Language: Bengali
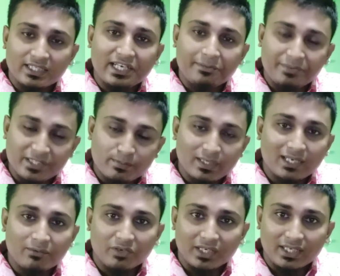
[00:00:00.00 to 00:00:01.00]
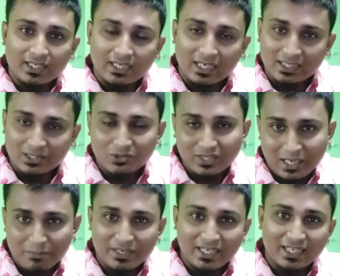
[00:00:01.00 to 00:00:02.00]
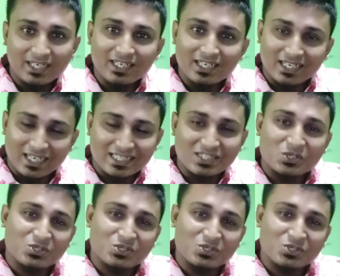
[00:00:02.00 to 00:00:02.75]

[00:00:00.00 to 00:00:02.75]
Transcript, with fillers: তিনি বিসমিল্লা বলে আল্লাহর নাম নিয়ে কাজে